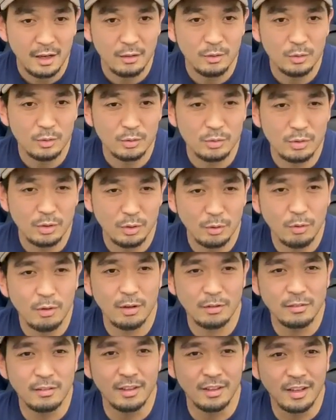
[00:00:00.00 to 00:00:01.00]
それ良
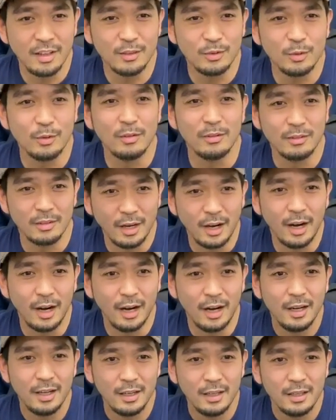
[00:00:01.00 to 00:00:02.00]
かったなという
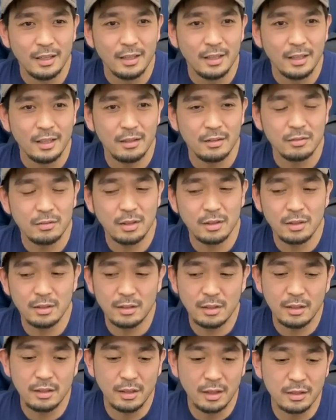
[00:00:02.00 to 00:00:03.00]
か、ただ
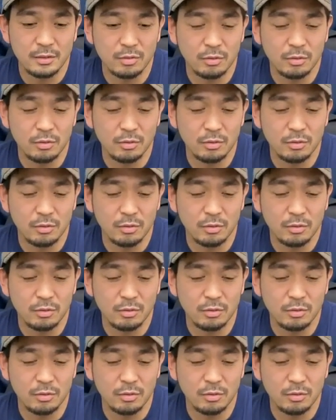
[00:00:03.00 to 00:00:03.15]
ただ、